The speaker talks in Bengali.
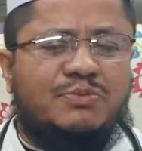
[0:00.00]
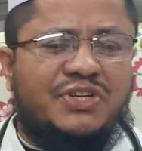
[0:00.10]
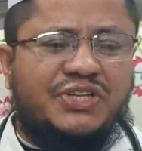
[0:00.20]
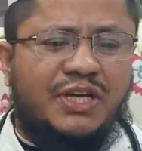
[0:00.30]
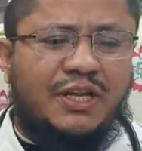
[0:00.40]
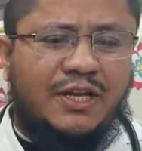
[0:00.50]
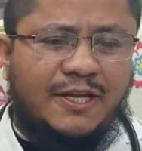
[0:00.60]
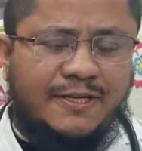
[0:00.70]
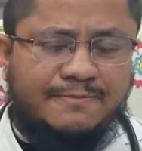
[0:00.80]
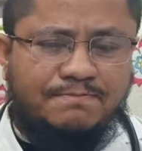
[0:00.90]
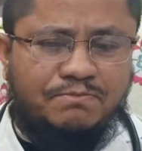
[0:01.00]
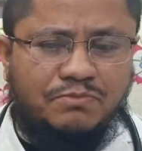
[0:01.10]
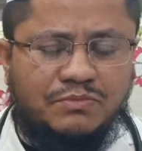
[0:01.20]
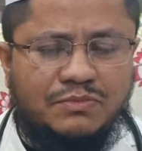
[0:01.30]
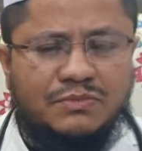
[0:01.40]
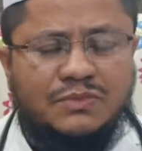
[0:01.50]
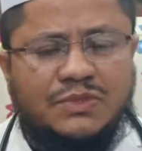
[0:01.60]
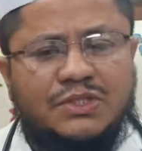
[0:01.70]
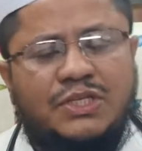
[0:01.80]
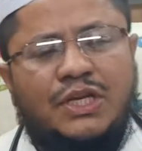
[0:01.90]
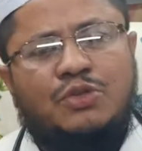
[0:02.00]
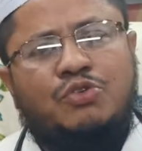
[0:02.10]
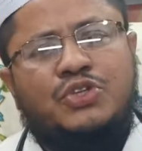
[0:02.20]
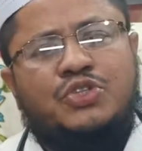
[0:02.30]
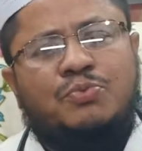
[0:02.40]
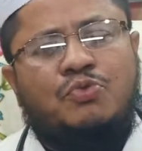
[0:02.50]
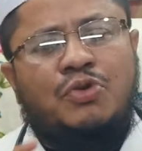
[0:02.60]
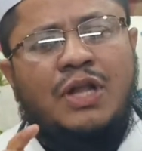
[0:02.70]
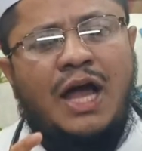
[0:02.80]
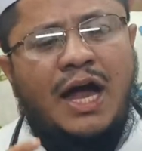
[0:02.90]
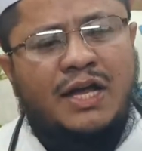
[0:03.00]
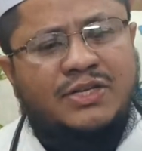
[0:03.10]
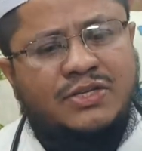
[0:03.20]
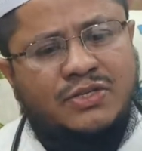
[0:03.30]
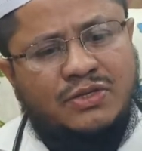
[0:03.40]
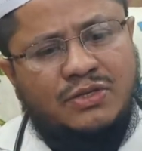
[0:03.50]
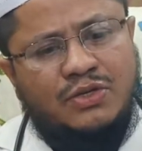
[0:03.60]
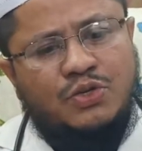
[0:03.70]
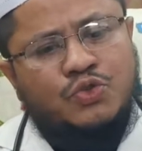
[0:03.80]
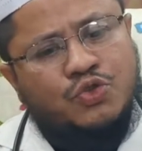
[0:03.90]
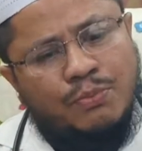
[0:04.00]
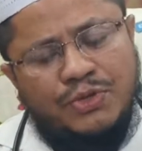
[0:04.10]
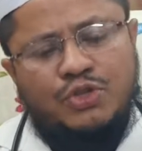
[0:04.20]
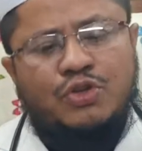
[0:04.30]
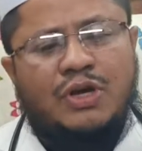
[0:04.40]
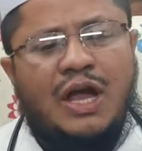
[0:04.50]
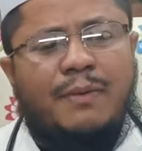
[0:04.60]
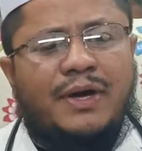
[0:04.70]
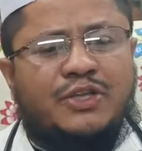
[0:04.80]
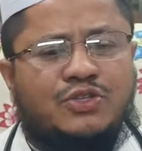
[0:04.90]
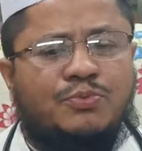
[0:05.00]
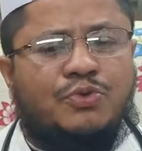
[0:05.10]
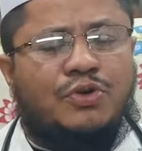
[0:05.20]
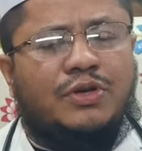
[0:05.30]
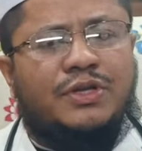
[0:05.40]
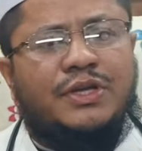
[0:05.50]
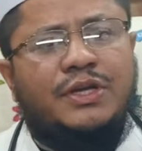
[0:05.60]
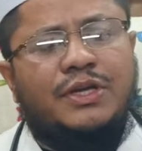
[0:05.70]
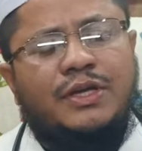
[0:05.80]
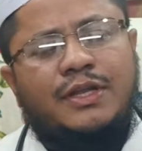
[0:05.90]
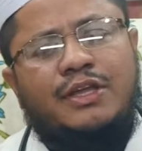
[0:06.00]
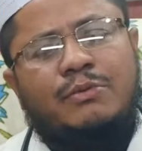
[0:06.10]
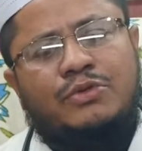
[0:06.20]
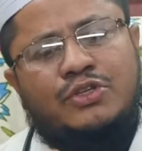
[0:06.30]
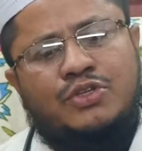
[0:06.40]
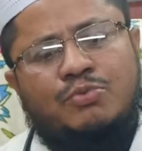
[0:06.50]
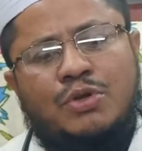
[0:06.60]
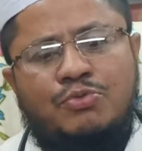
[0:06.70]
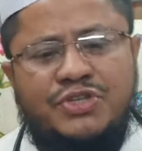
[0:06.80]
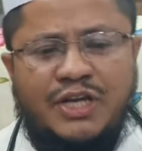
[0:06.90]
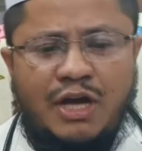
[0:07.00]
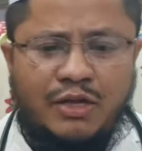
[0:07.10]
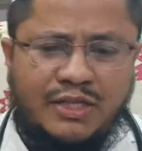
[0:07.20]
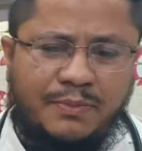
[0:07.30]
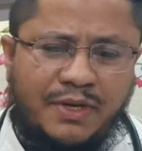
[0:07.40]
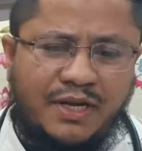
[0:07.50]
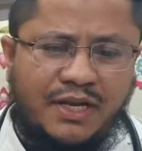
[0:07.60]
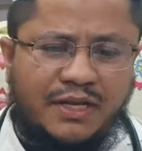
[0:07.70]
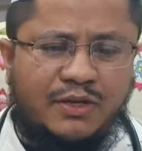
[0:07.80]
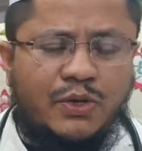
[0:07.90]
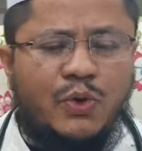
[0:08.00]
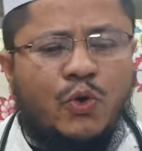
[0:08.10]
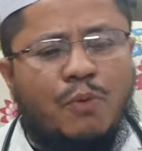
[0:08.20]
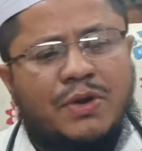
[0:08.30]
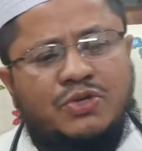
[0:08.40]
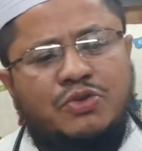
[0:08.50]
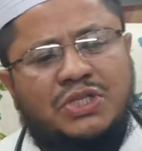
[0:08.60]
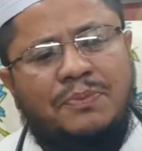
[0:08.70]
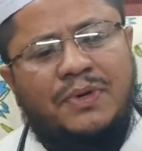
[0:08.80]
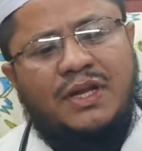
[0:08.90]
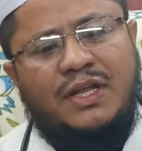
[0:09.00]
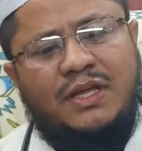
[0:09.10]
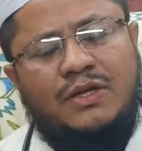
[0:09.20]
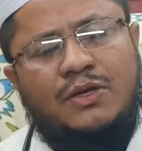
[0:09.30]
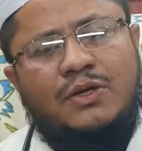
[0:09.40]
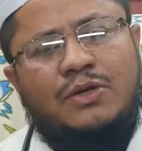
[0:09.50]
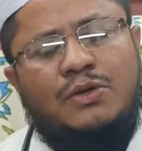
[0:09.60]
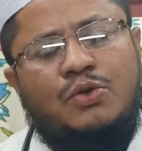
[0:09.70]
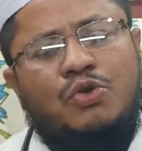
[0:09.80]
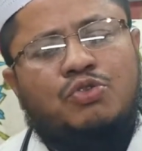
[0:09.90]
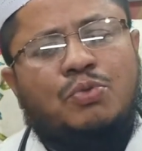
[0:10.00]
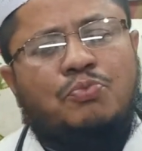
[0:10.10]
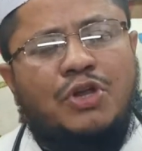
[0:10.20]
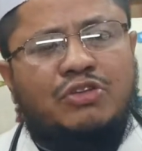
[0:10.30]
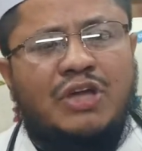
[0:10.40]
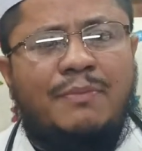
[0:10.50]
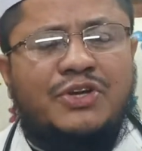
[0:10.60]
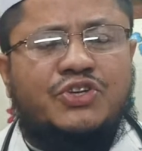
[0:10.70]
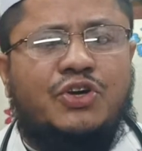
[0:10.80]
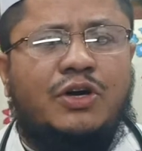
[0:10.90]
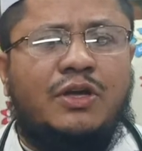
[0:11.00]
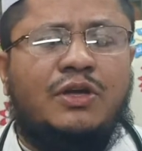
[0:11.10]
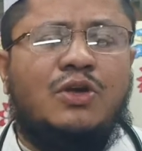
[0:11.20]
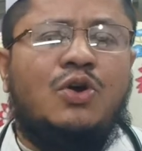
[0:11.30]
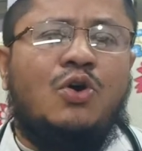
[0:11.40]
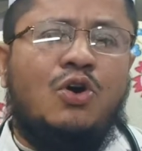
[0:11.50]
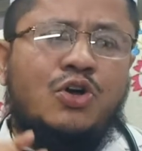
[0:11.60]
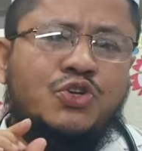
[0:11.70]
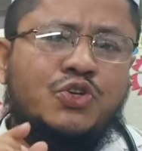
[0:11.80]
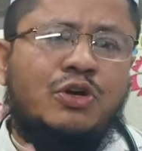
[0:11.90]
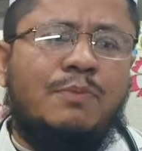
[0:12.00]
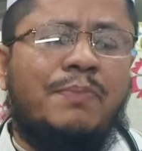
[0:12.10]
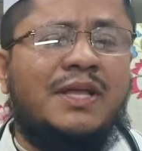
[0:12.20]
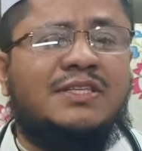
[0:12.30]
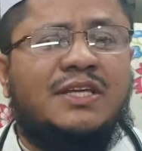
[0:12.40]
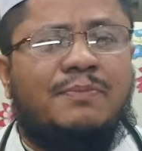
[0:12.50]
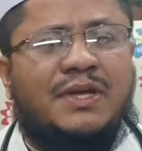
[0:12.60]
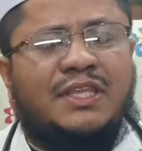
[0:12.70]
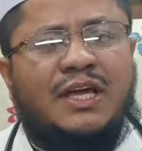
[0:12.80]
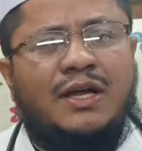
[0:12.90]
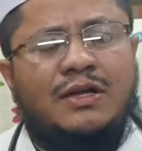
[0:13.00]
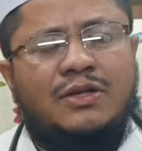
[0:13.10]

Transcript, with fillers: আসবে ইনশাআল্লাহ যেহেতু ইসবগুল আশ সমৃদ্ধ খাবার ইসবগুল নিয়মিত ইসবগুল বসি খাওয়াতে পারলে অভ্যাস করতে পারলে নতুন আমাস হয় অশ্ব পাইলসের ব্যথা